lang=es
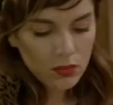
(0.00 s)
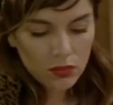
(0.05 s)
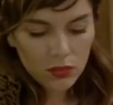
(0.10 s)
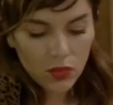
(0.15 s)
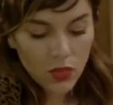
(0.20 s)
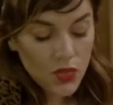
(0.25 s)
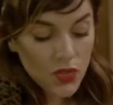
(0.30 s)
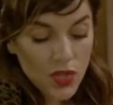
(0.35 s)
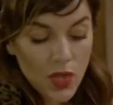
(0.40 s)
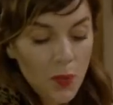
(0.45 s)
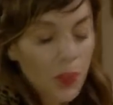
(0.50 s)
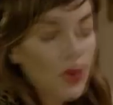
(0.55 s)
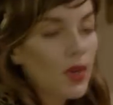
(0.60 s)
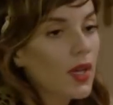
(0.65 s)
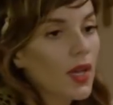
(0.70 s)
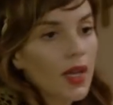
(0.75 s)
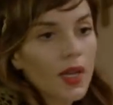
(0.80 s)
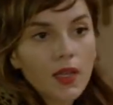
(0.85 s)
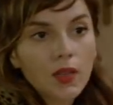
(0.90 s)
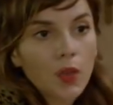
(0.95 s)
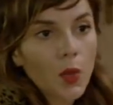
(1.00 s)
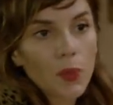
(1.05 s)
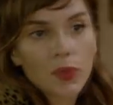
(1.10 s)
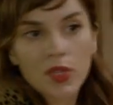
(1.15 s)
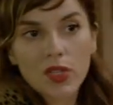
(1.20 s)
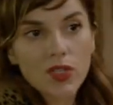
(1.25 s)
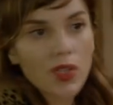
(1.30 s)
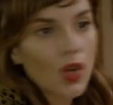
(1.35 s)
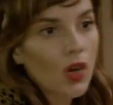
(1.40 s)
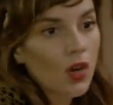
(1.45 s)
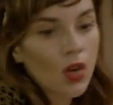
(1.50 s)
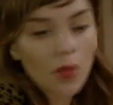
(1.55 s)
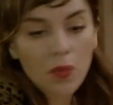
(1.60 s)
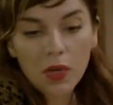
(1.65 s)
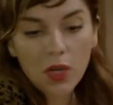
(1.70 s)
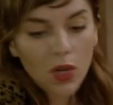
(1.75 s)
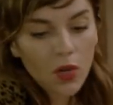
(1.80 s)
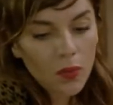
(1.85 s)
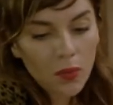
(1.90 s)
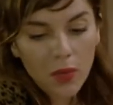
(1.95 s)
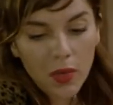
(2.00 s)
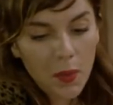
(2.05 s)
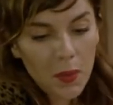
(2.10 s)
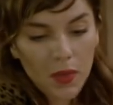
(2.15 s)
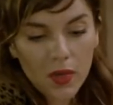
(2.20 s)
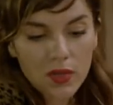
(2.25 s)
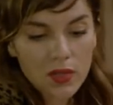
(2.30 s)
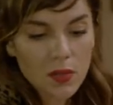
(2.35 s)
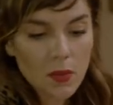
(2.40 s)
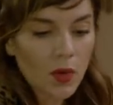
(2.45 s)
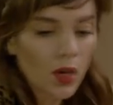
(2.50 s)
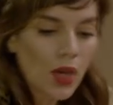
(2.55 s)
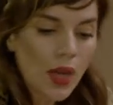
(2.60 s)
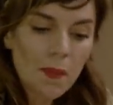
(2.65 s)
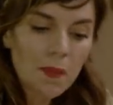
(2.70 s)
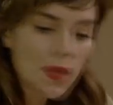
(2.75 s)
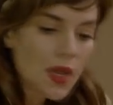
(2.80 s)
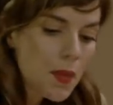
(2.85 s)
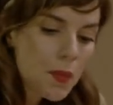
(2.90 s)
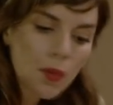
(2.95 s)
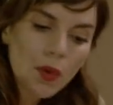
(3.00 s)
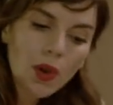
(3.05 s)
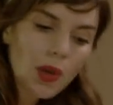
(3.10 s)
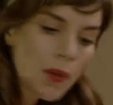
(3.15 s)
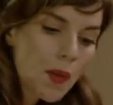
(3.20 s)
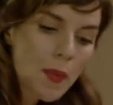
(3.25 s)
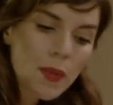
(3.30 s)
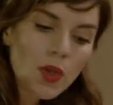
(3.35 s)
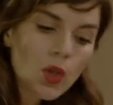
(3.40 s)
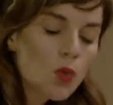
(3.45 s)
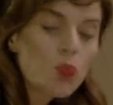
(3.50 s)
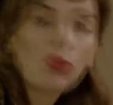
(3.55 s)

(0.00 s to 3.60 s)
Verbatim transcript: No sé por qué tu obsesión con mi nombre, pero si me lo cambié es problema mío y